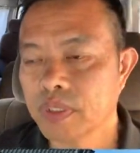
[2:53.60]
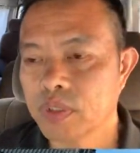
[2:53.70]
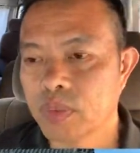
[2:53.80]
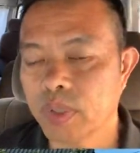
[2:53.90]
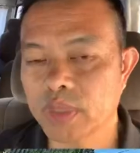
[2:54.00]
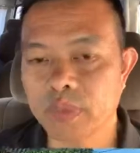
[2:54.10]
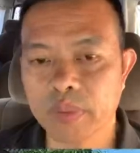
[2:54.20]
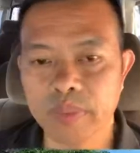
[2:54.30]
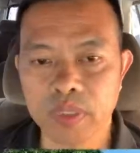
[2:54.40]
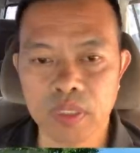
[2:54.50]
Subalit
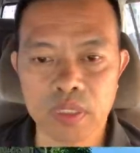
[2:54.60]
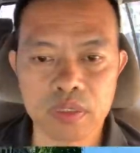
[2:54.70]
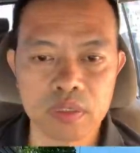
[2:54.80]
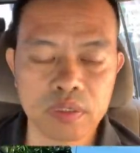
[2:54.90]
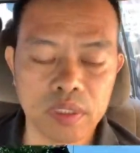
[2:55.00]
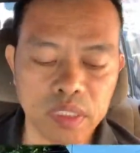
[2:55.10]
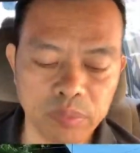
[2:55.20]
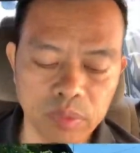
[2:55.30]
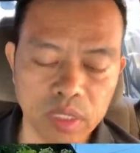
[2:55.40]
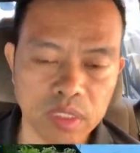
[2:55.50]
mga kapatid,
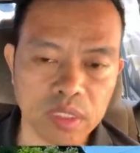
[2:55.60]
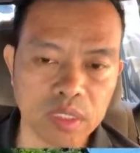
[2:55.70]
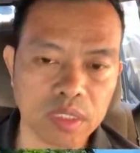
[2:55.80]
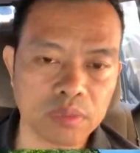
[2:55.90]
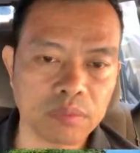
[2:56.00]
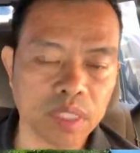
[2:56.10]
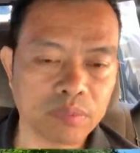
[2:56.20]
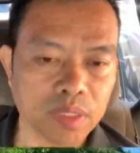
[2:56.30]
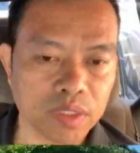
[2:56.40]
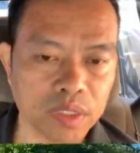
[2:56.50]
hindi po natin
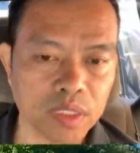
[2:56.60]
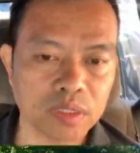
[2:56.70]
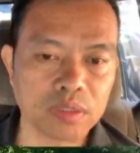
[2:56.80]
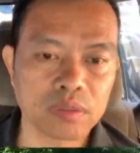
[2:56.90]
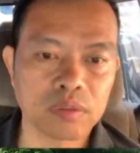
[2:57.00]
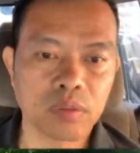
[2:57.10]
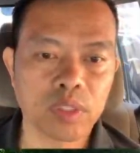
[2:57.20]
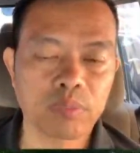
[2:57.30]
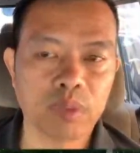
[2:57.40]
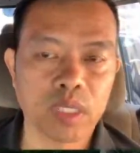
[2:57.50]
makamtan yan
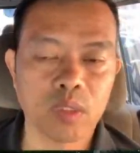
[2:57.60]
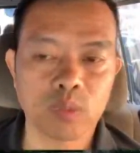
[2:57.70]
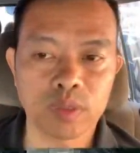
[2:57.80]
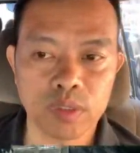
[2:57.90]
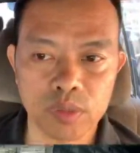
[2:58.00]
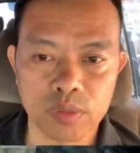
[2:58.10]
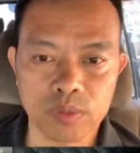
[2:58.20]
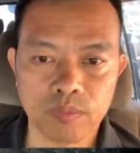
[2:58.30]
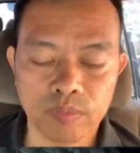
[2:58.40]
kung hindi pagkaloob ng Diyos.